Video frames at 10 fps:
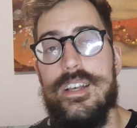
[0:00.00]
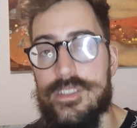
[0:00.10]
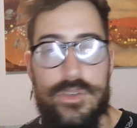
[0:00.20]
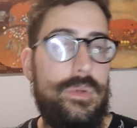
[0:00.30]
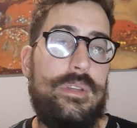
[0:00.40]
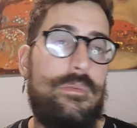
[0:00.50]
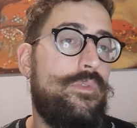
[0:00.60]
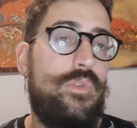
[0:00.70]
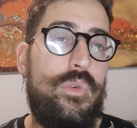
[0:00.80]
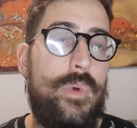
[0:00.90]
seguitemi
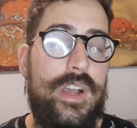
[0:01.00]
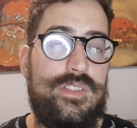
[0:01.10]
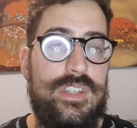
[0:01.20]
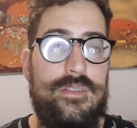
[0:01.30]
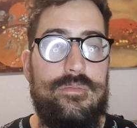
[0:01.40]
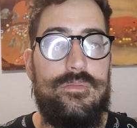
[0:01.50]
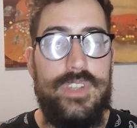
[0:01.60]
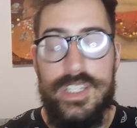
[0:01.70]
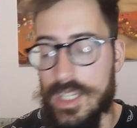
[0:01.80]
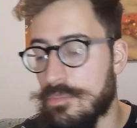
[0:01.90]
ovunque così
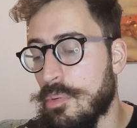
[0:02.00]
vedete che